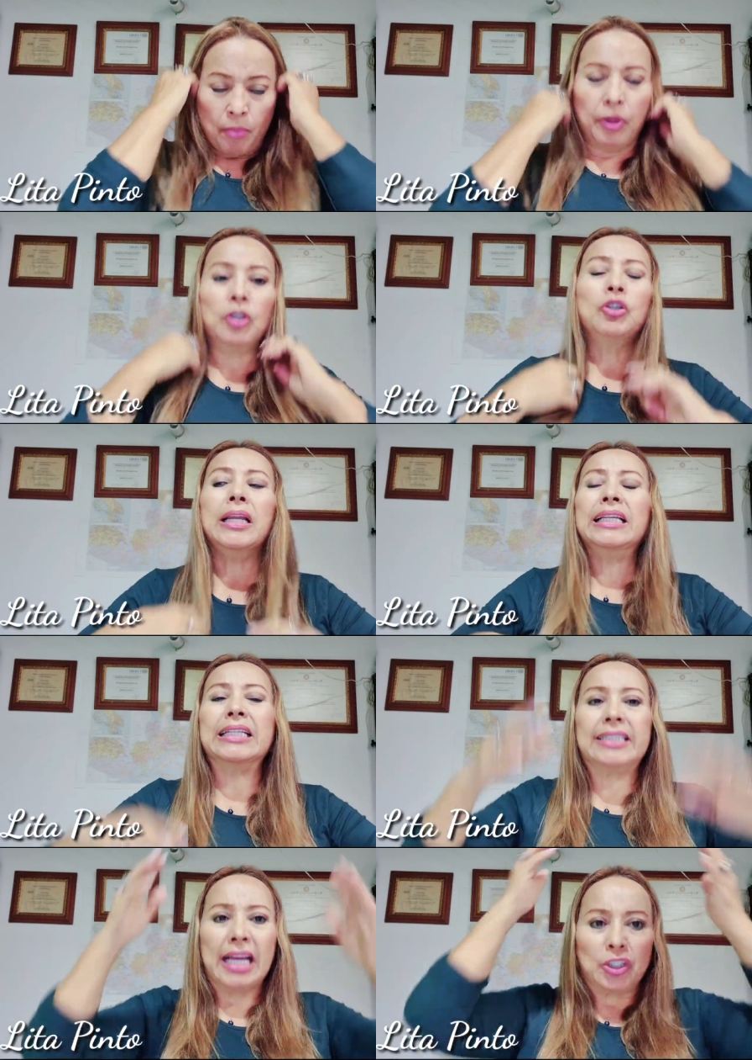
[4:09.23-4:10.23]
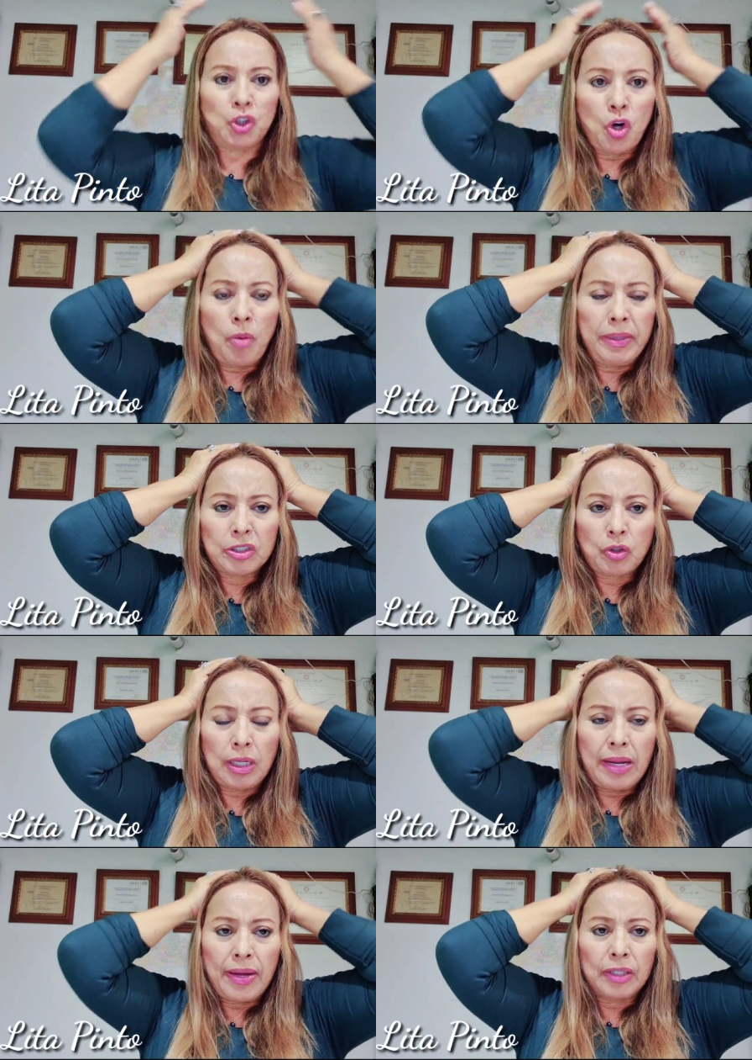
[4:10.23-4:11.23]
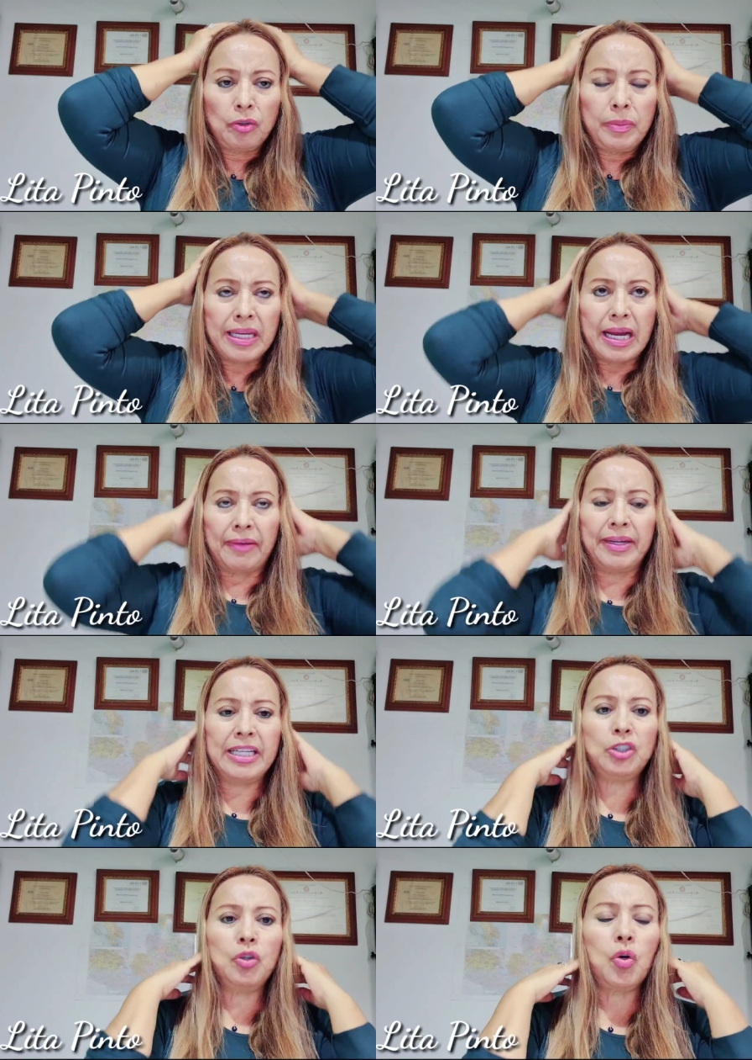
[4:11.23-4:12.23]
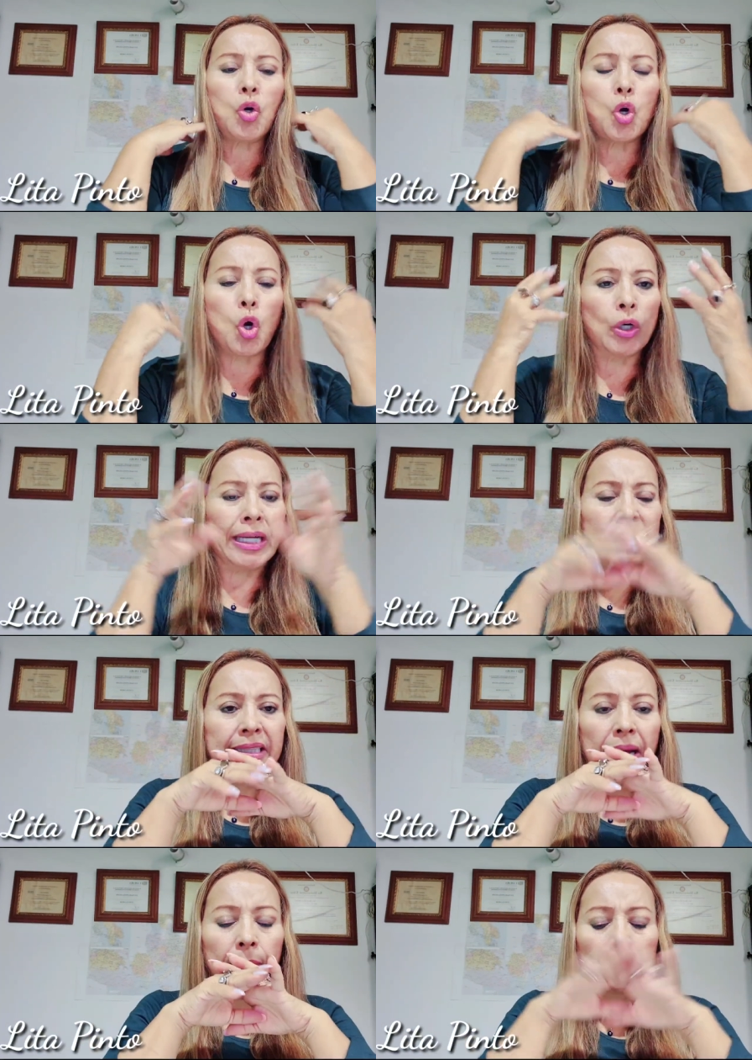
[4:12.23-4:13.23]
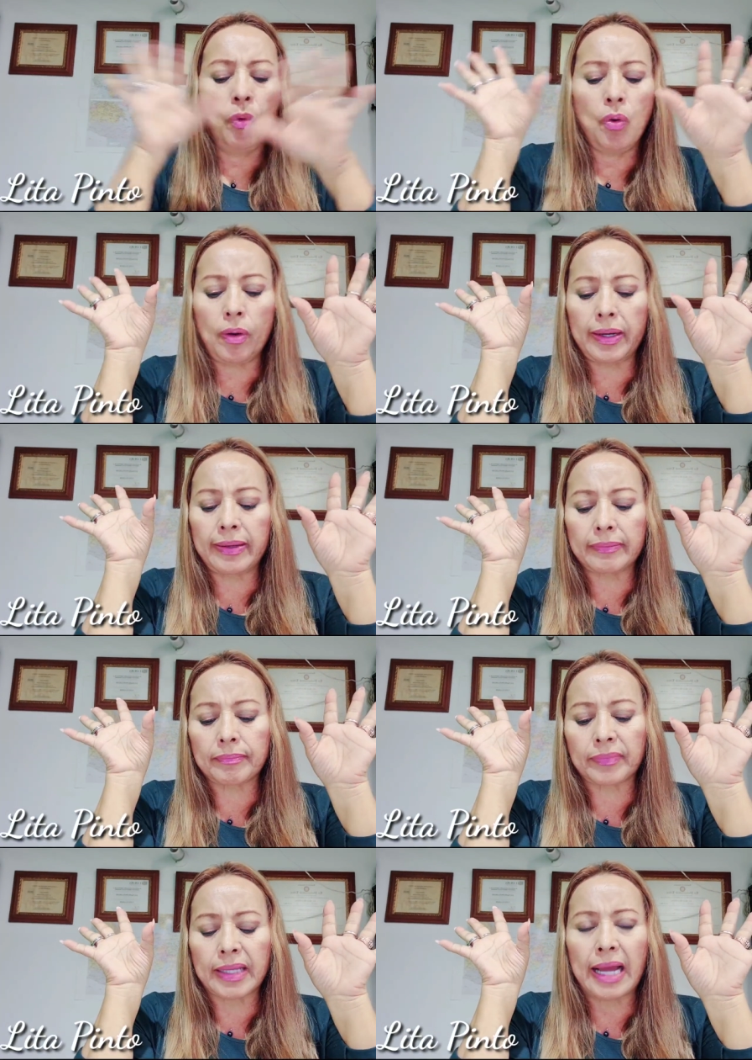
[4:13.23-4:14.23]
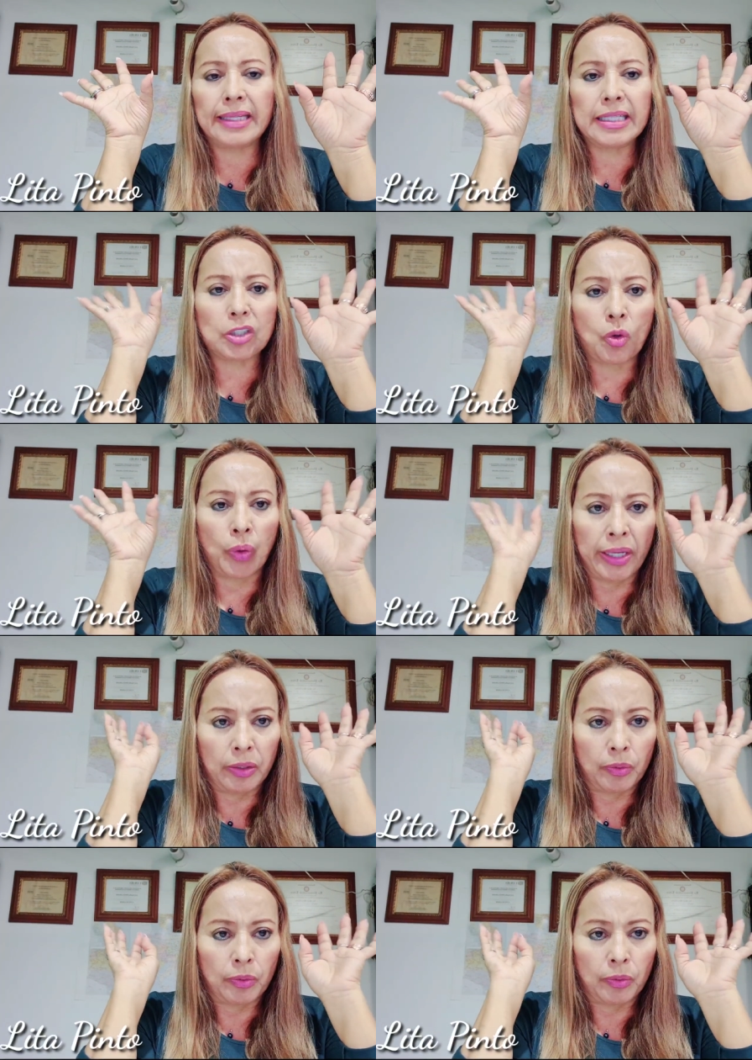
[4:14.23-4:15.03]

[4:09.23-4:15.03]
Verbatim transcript: Bueno, entonces les decía, yo me estoy lavando mi cabello con el champú haya escogido.